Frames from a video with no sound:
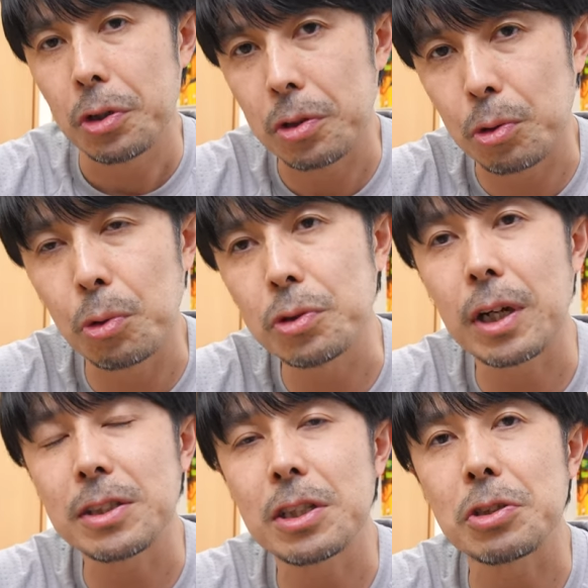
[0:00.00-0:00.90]
どういう
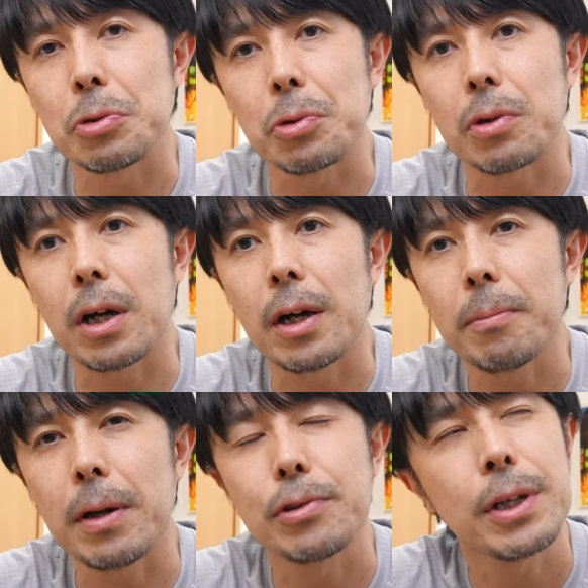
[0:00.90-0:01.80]
感じですよとか、
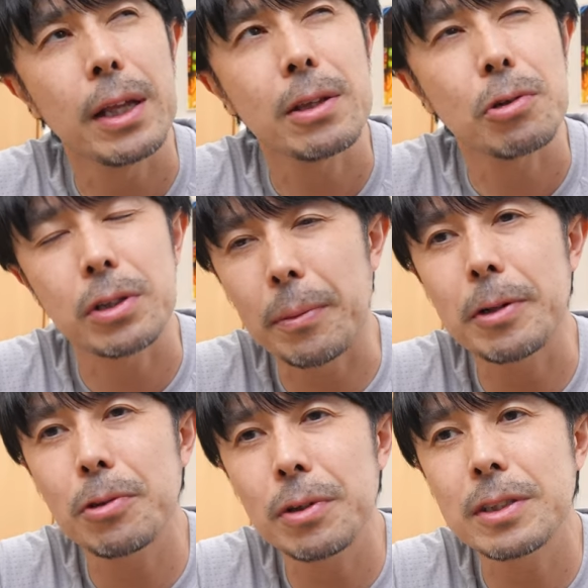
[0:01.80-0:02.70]
まあ普段と比べ
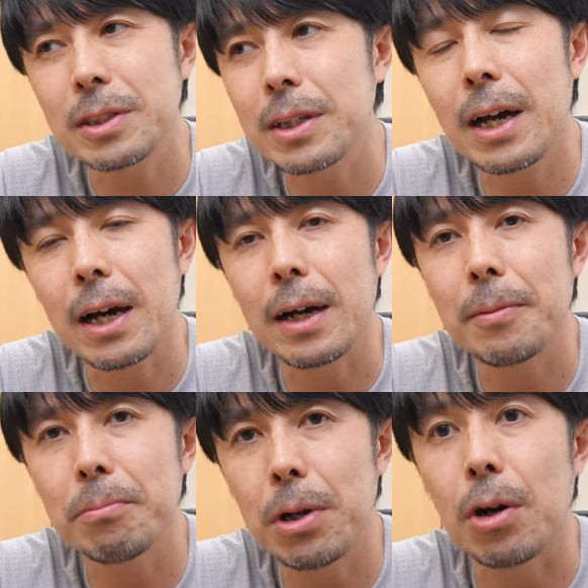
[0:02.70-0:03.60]
るとですが、
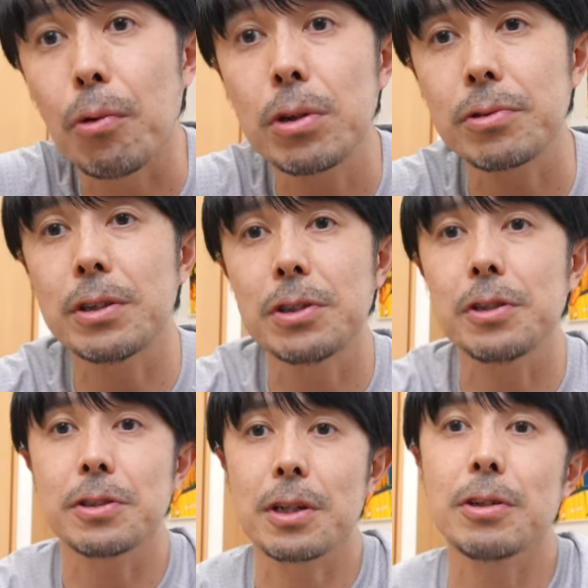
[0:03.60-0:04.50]
まあ悪くないんじゃな
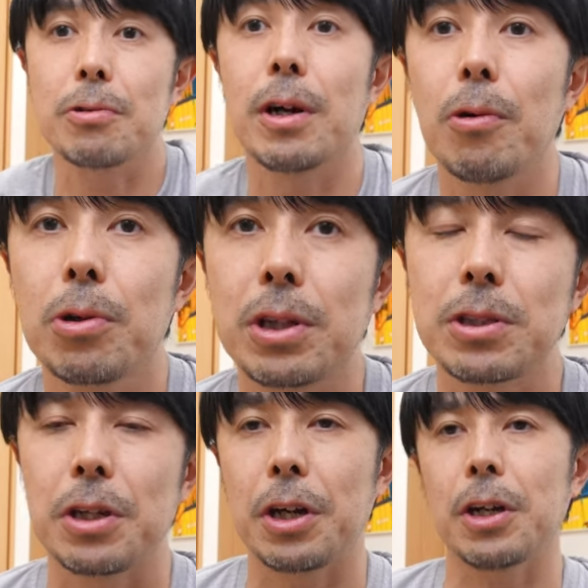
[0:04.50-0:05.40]
いですかとかお聞か
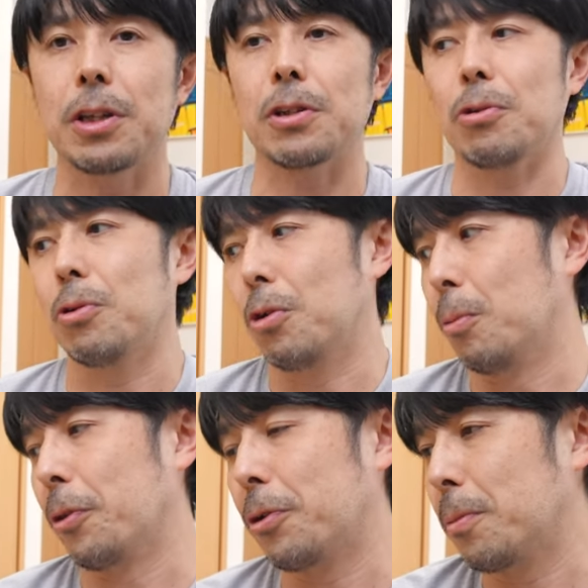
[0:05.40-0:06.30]
せ願えたらと
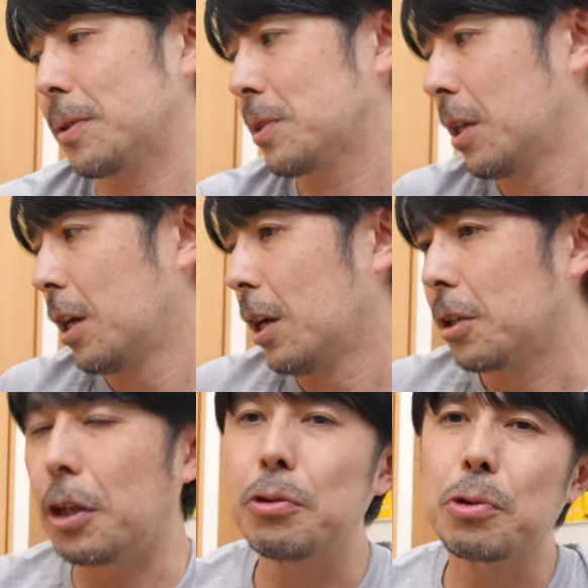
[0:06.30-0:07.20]
思っております。っ
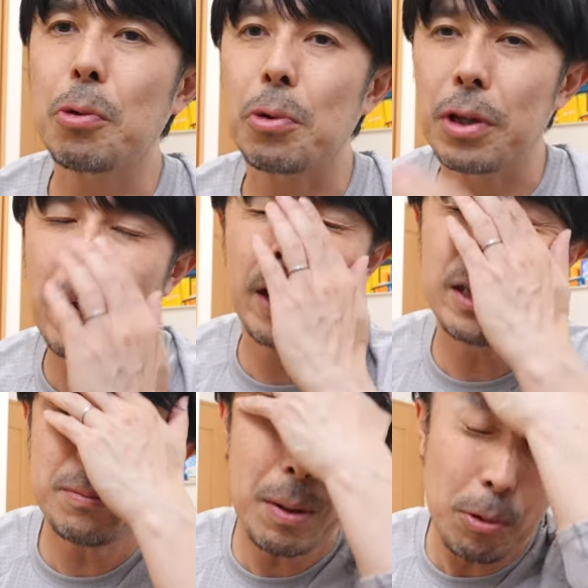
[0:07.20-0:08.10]
ていうところで、
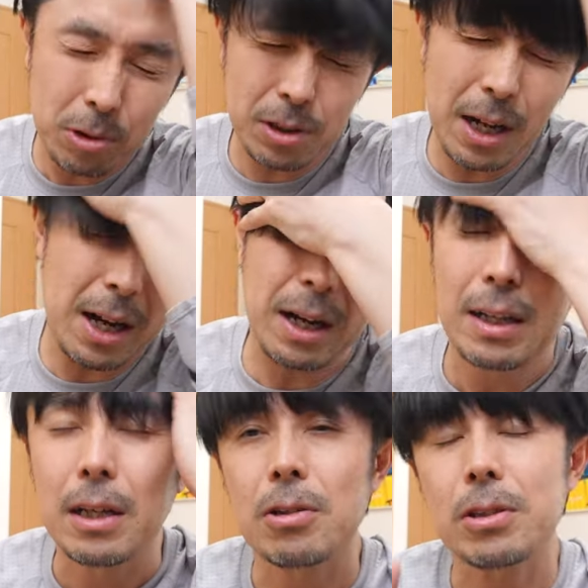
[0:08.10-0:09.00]
今僕が、
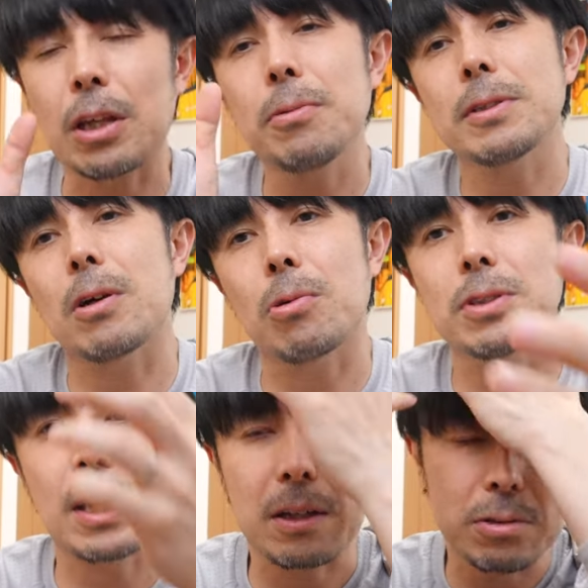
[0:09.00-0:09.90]
例えばですが、この
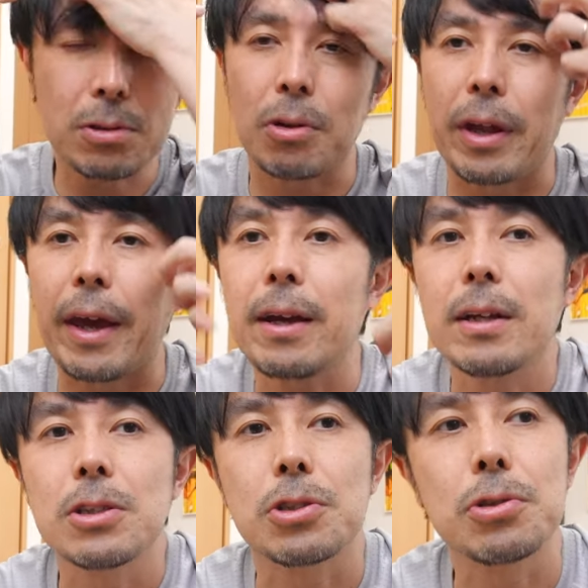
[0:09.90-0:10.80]
サクッとね、
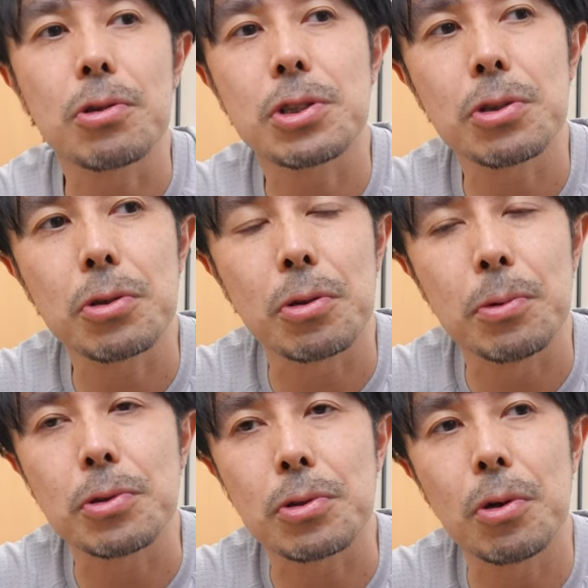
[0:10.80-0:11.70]
収録しようと
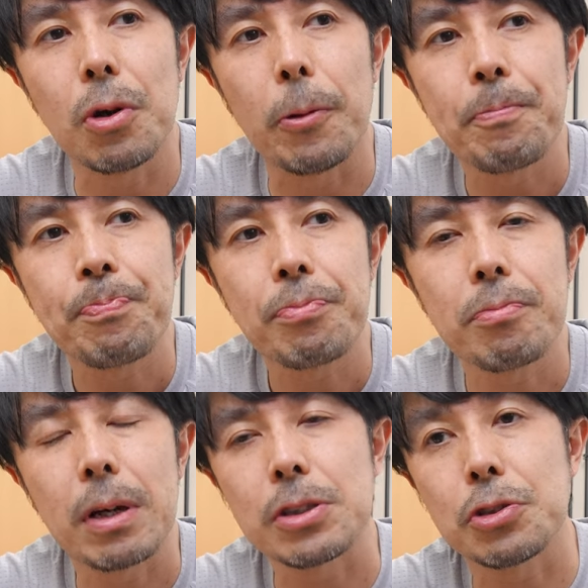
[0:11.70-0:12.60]
思うと、
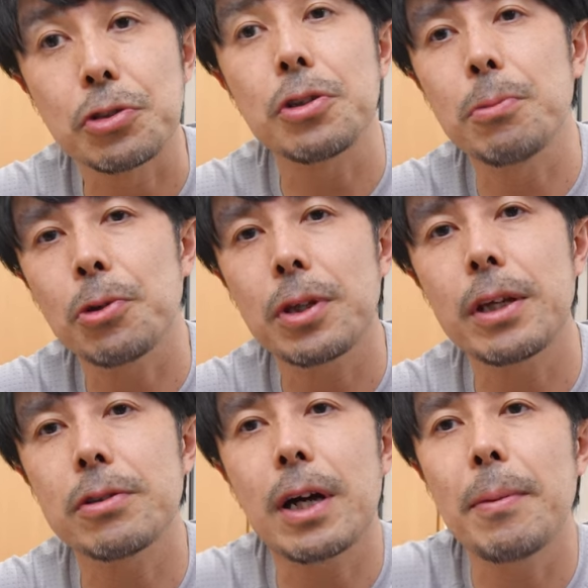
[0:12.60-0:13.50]
まあ出張に持って
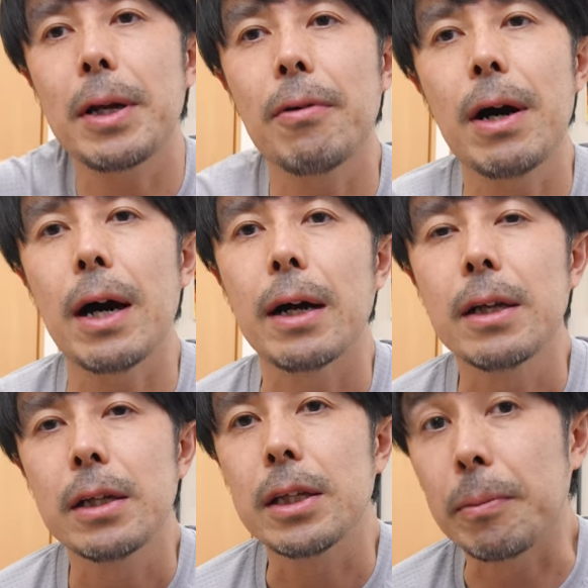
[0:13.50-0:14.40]
いくカメラは
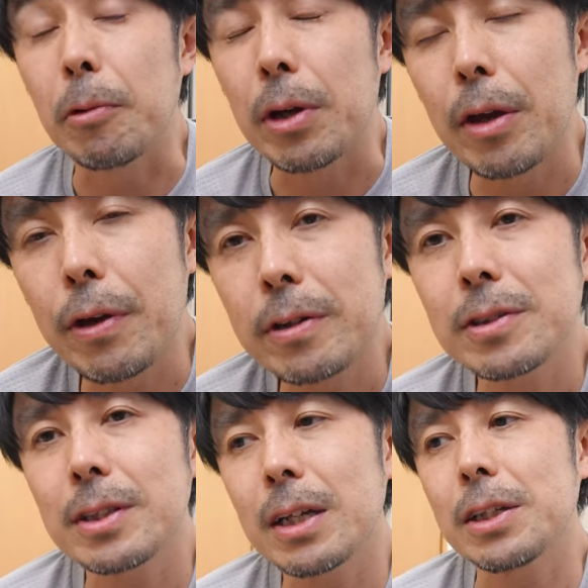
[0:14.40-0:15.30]
もう
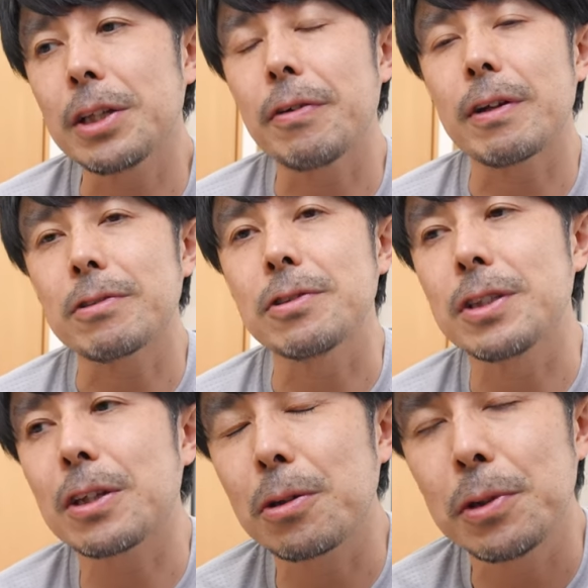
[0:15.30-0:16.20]
FX30 ではなく
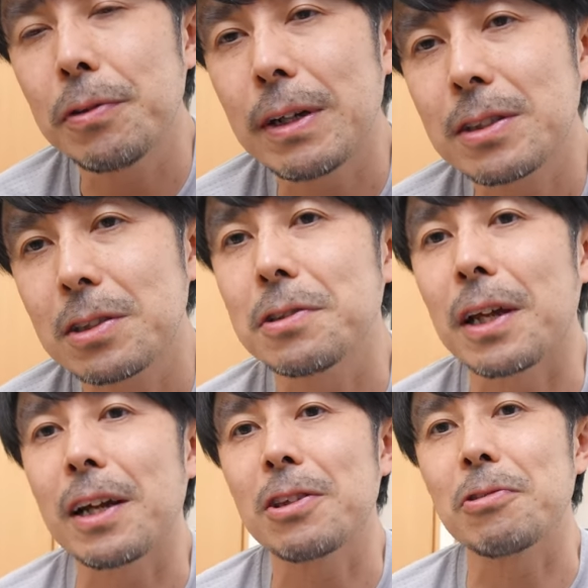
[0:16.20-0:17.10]
ZV-1 II
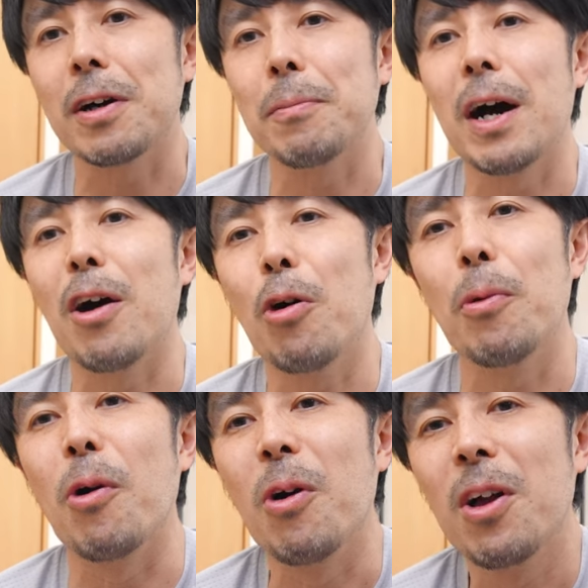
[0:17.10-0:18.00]
だなっていうのはまあほ
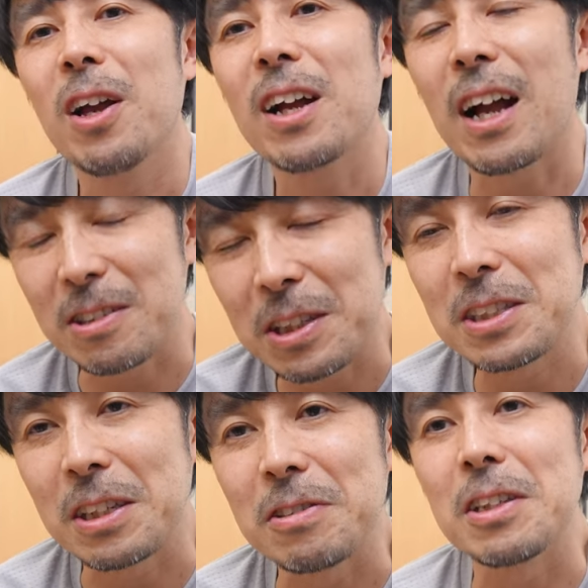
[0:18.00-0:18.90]
ぼ確
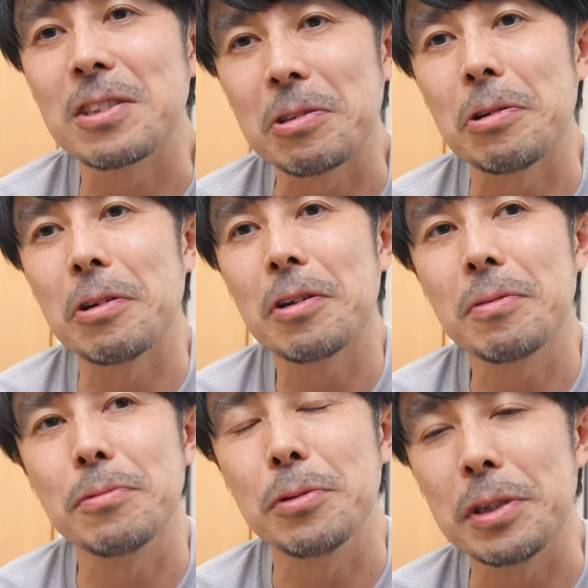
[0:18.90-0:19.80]
定してるんですよ。
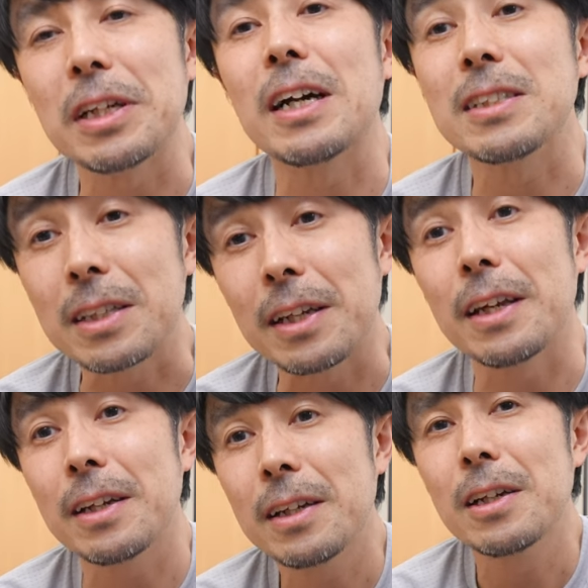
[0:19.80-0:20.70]
ムービーに関して
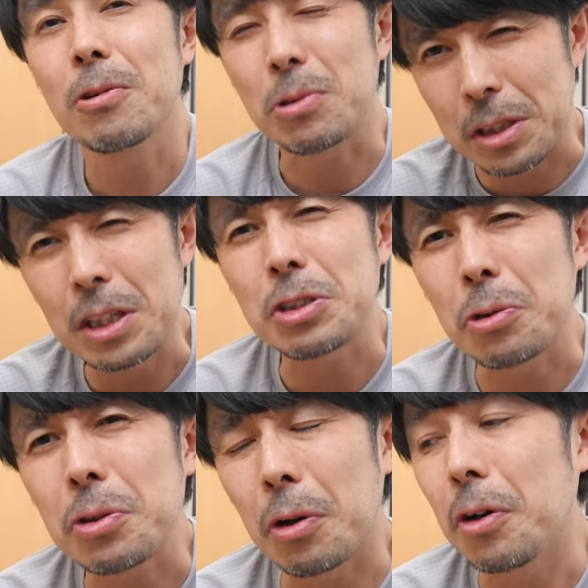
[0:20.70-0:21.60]
ね。これでいいで
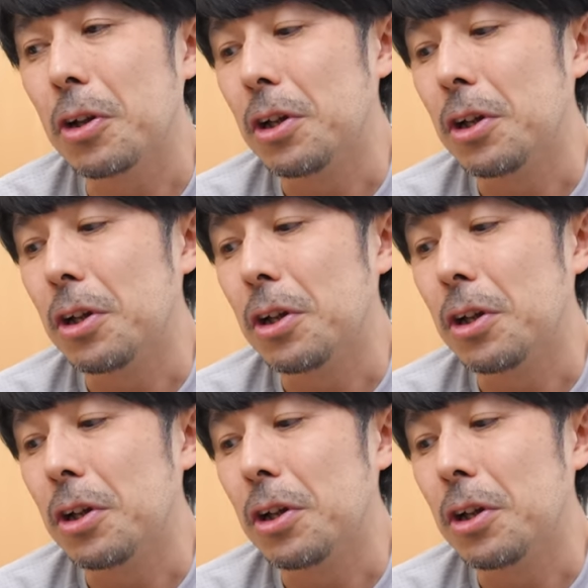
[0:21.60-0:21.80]
しょと。